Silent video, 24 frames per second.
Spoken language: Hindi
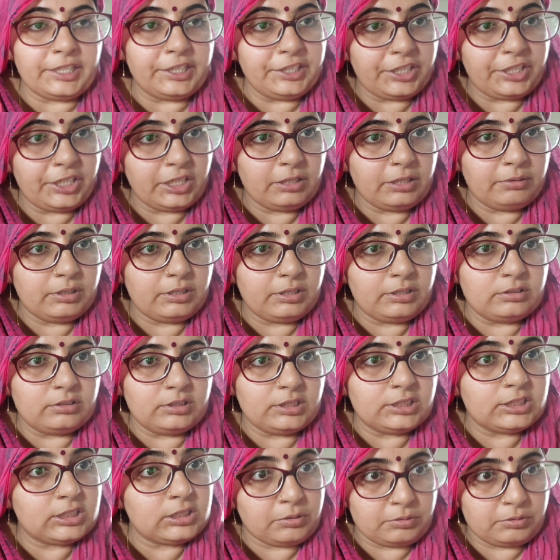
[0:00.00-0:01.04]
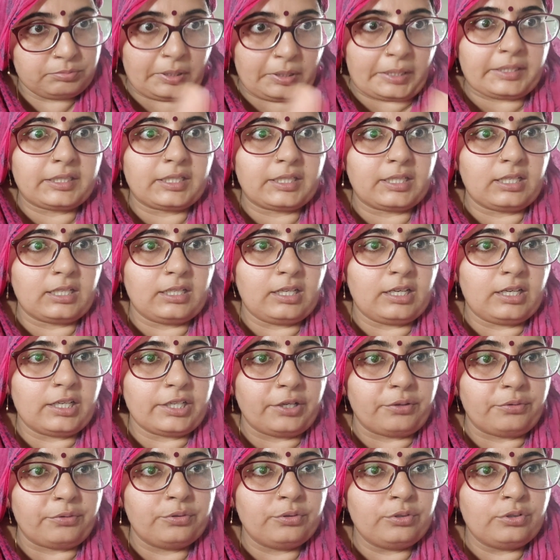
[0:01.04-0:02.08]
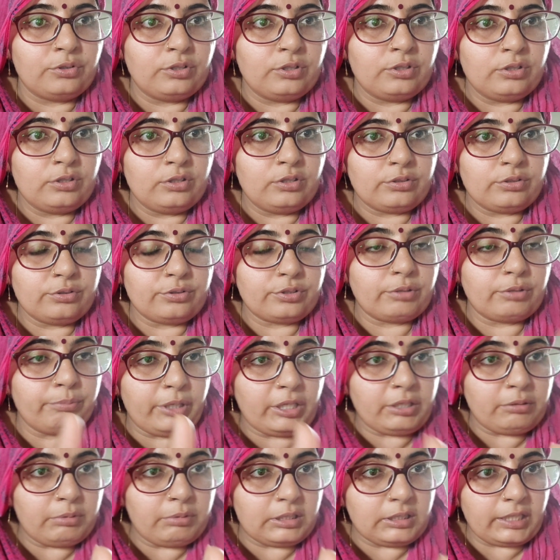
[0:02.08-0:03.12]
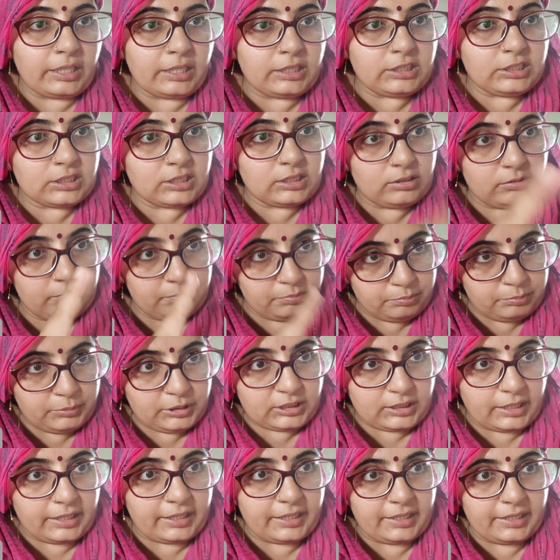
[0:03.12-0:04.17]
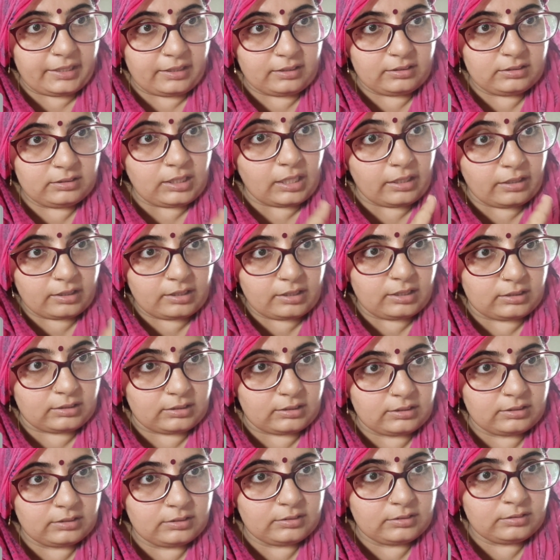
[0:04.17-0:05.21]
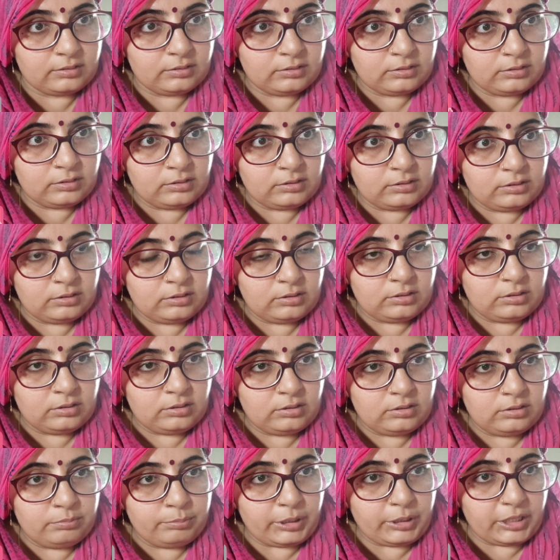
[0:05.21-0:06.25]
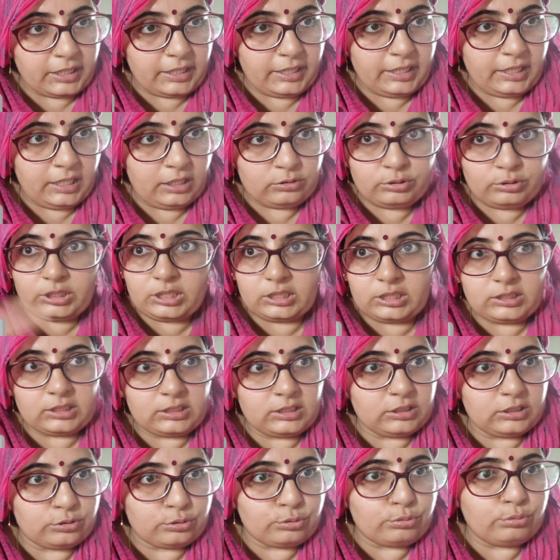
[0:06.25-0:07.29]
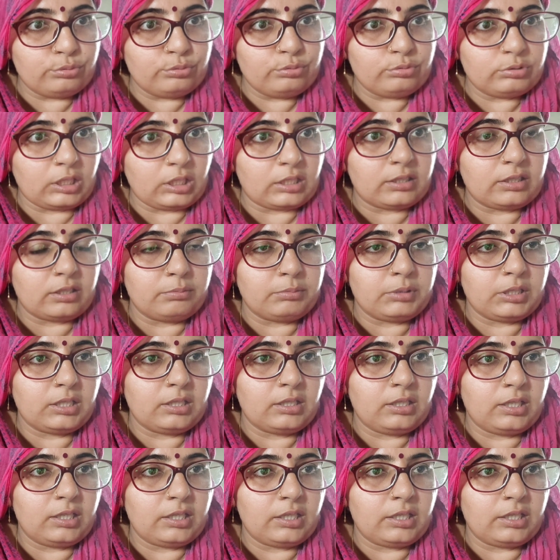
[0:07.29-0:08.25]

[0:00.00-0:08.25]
लग रहे हो क्योंकि बे ही बंदा है जो कब बित खड़े है थारे खातर पे खड़े हैं तो ही खतर थे सुकून थारे घर में रहने ला रहे हो चैन की ज़िंदगी जीने लग रहे हो